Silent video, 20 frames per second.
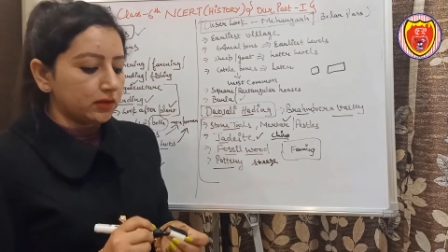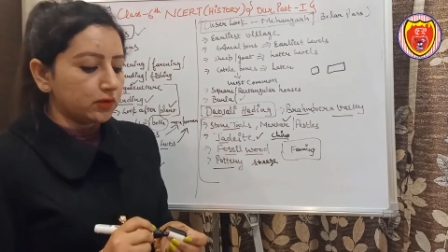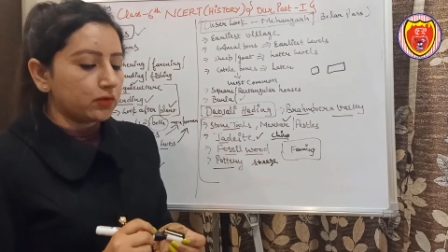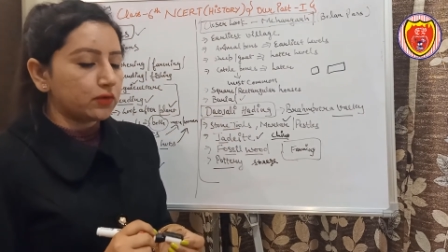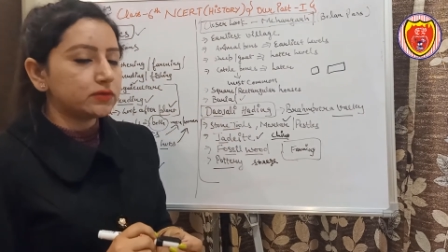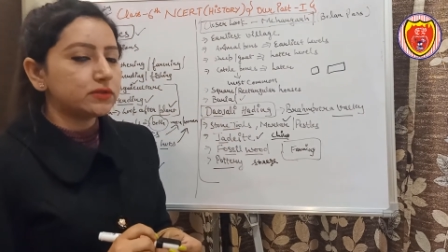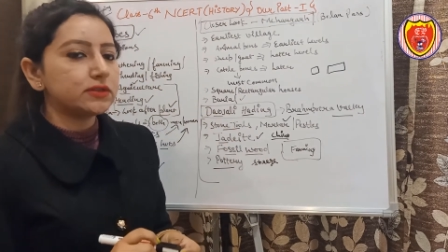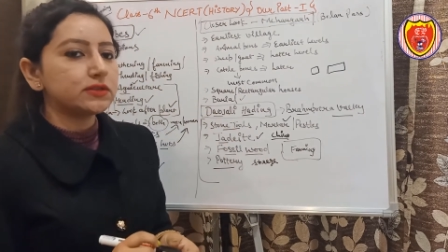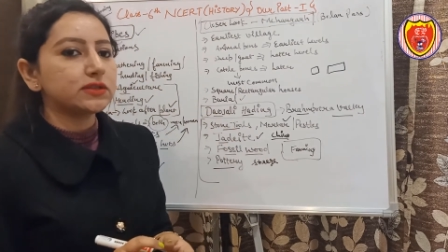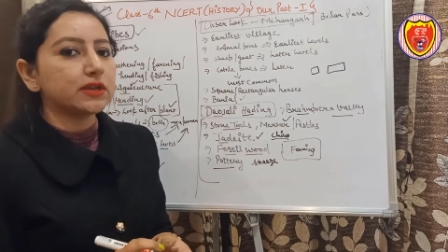
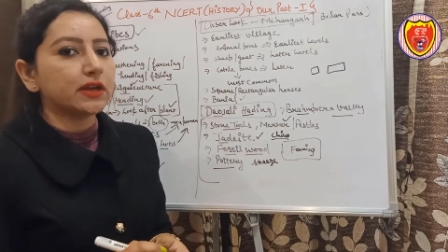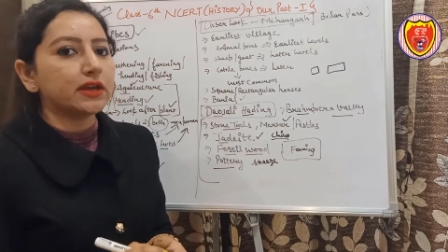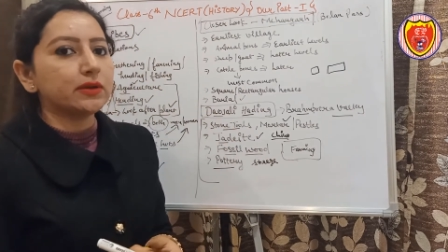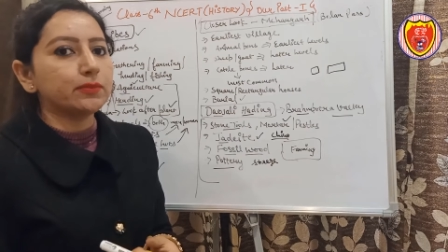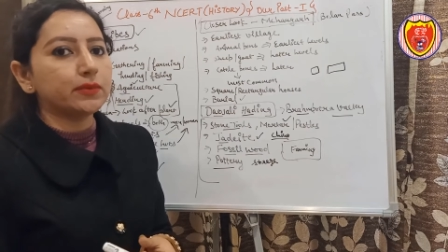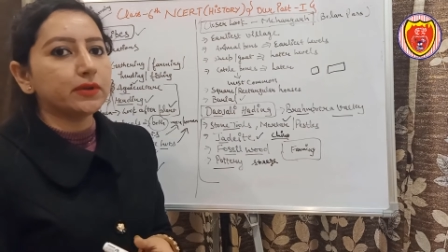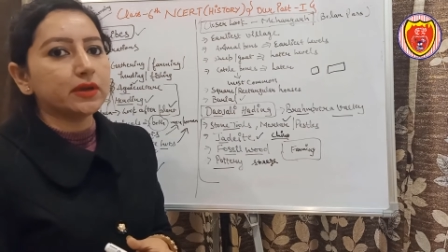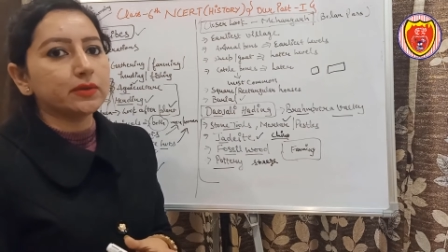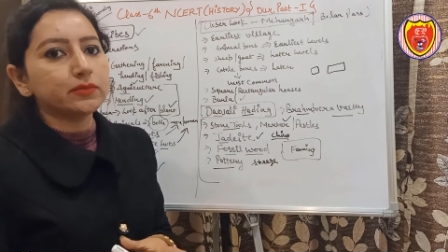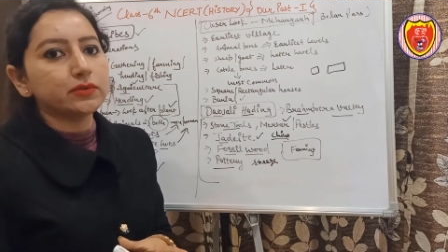कौन सी
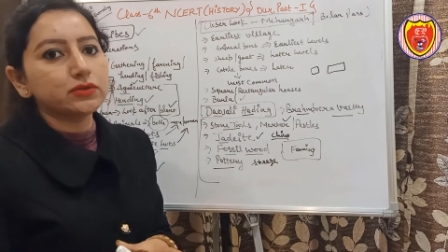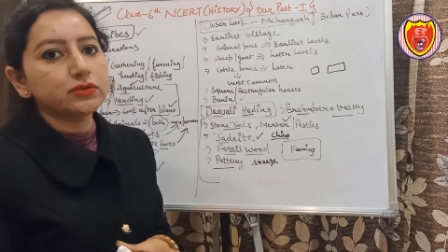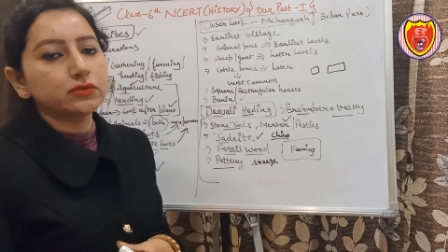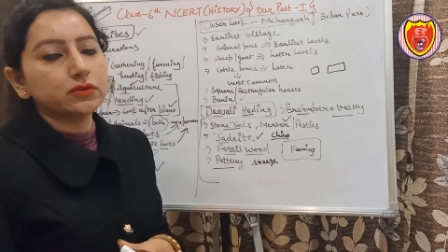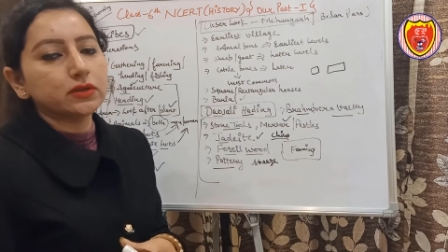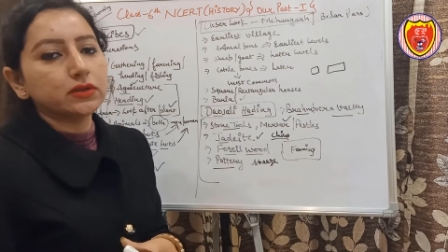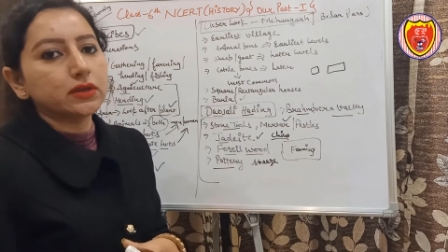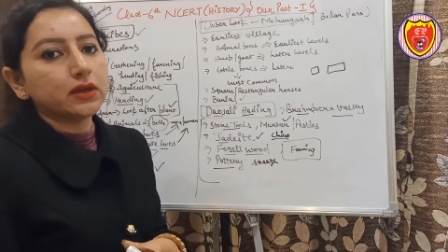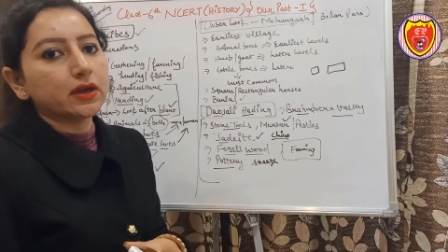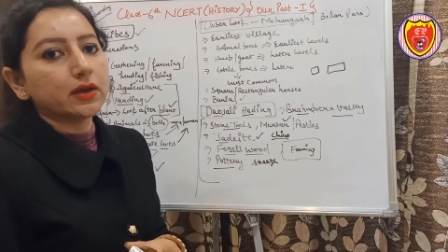साइट पे हमें
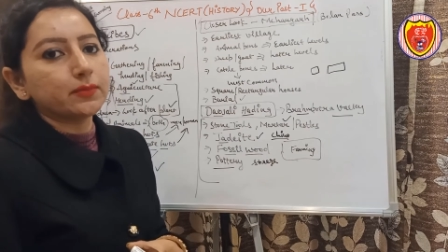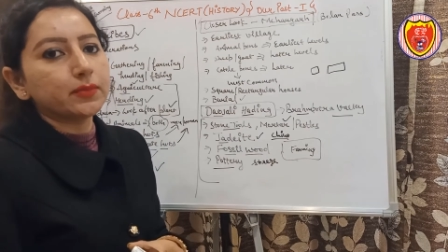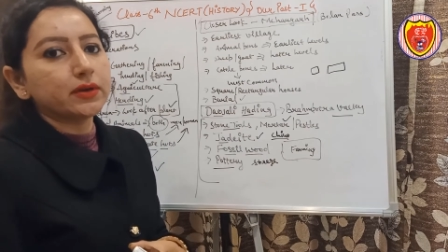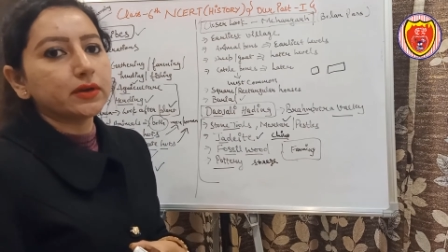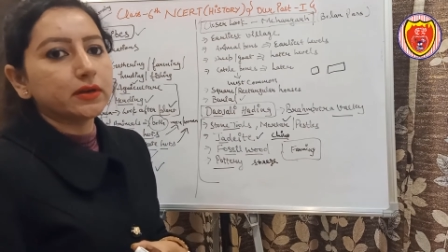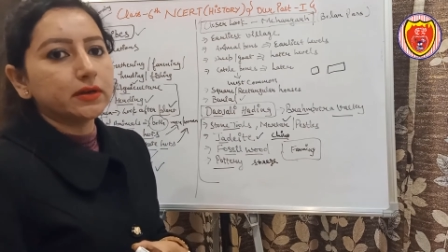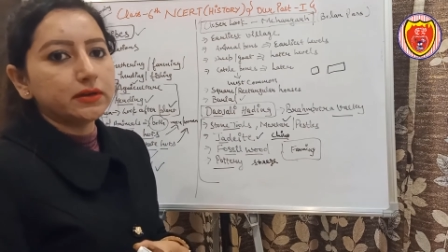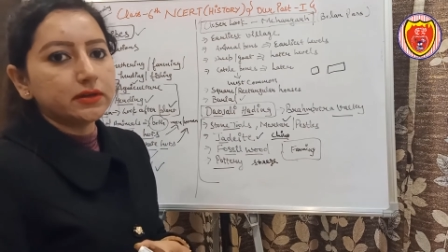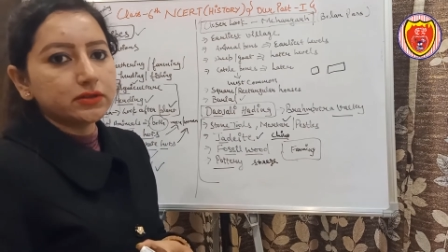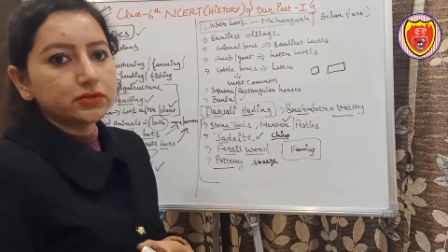जो यहाँ पे
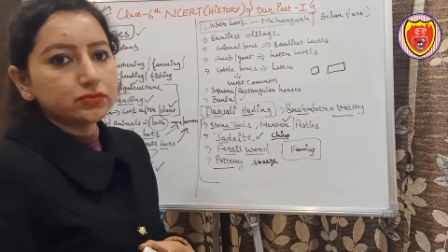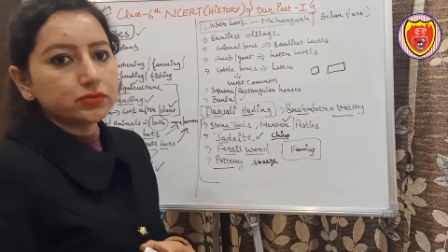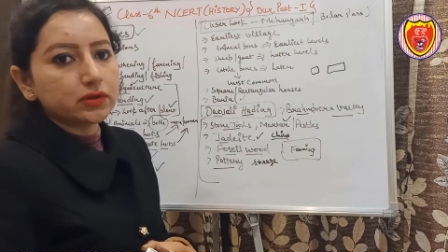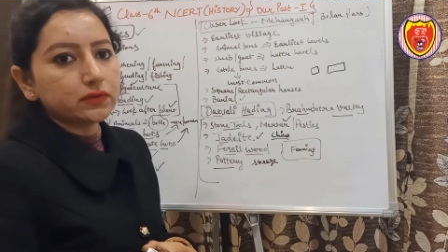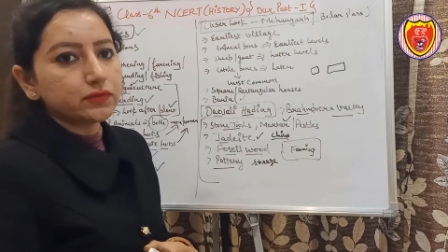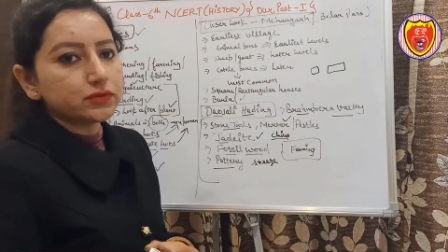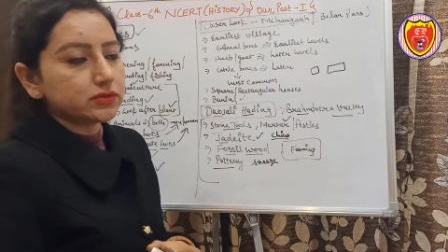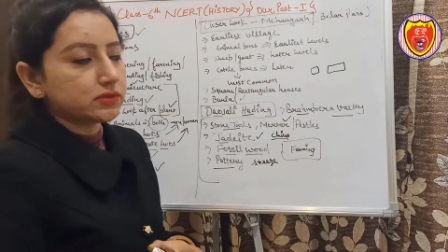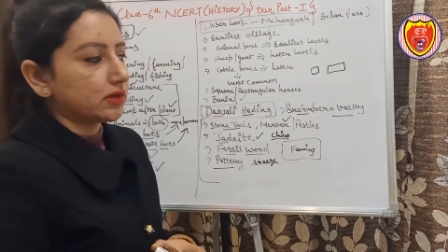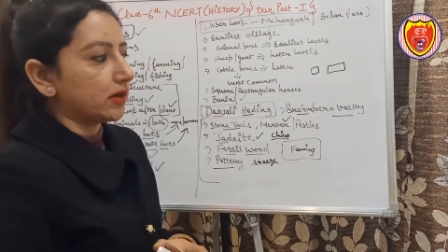हर्डिंग जो
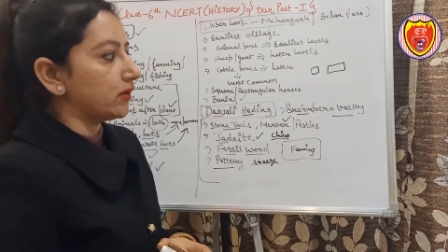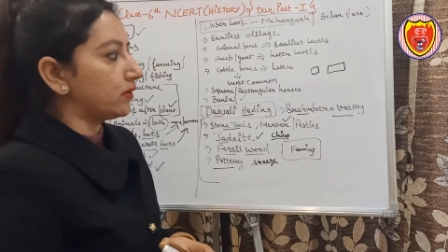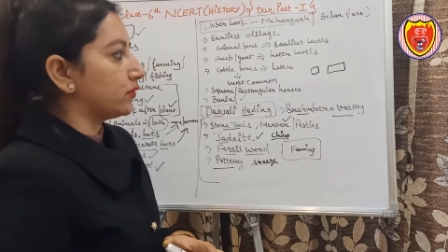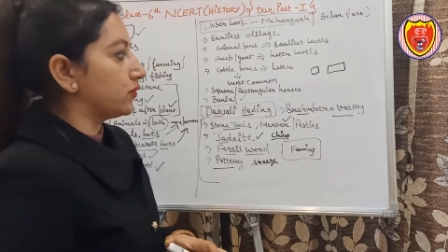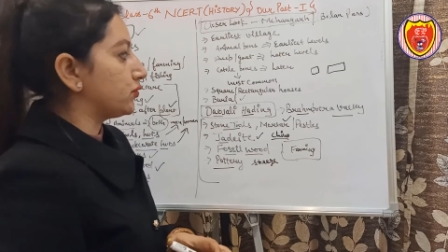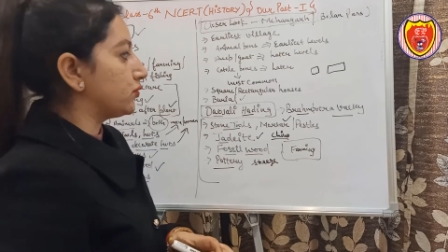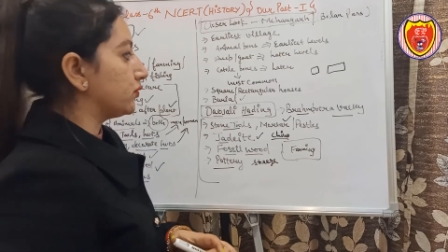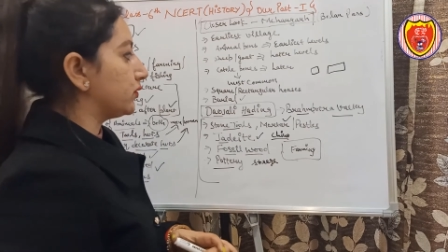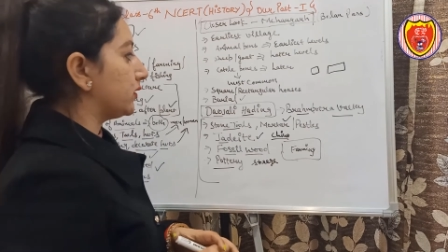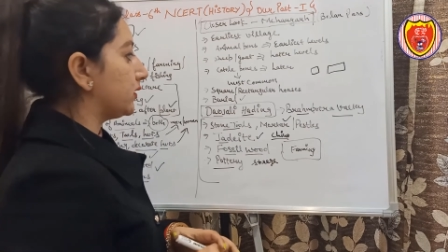है वो स्टार्ट
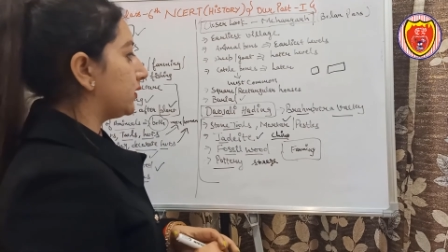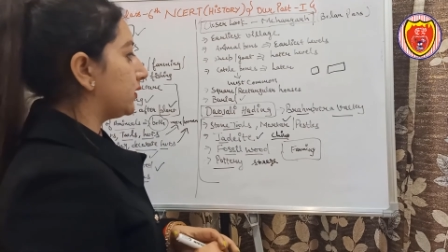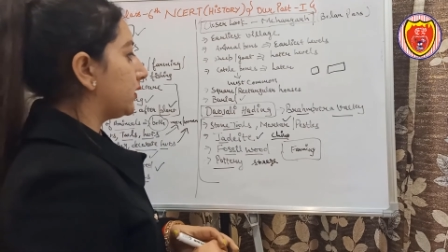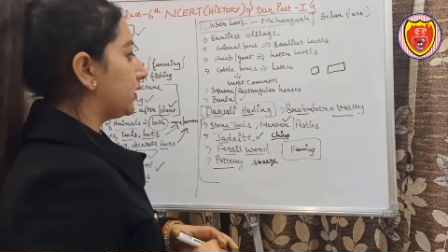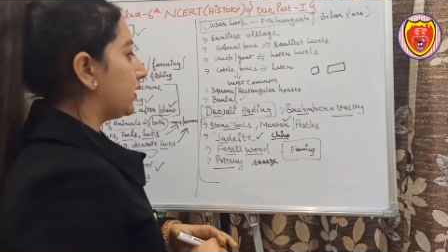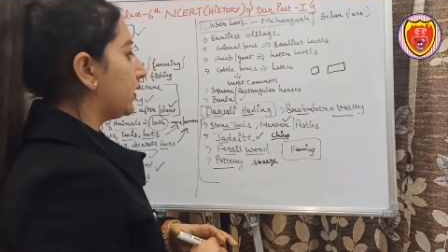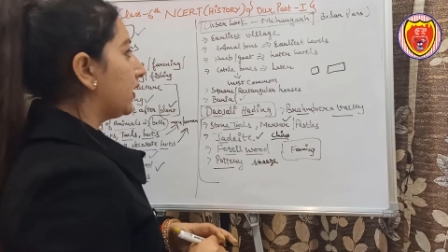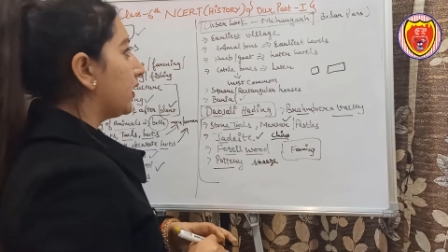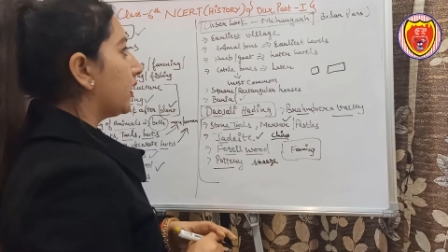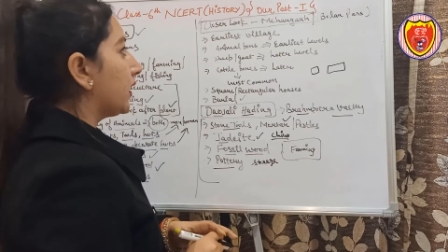हो चुकी थी